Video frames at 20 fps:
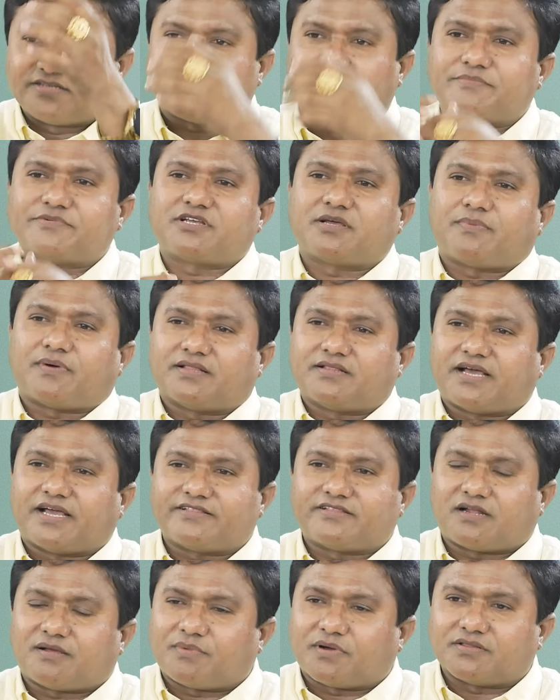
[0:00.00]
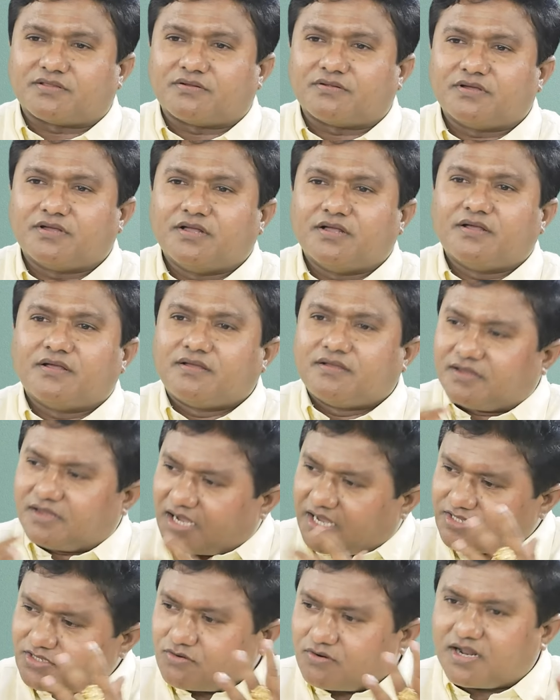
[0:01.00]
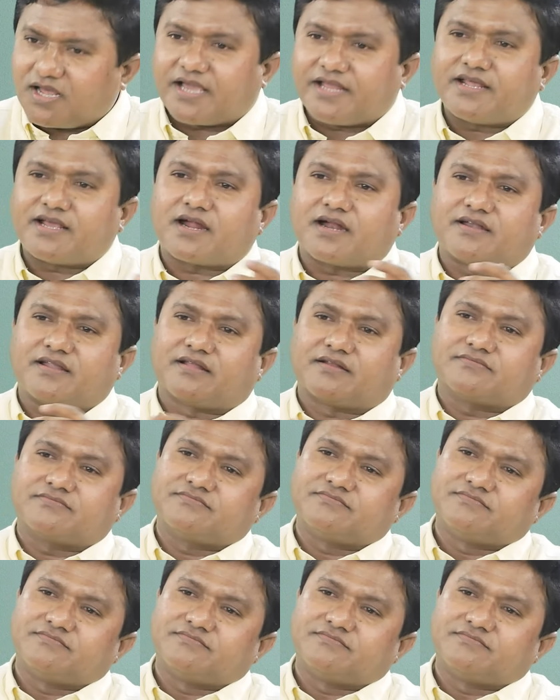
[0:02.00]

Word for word: శంషాబాద్ హైదరాబాద్లో అది కూడా ఆయనే కట్టారు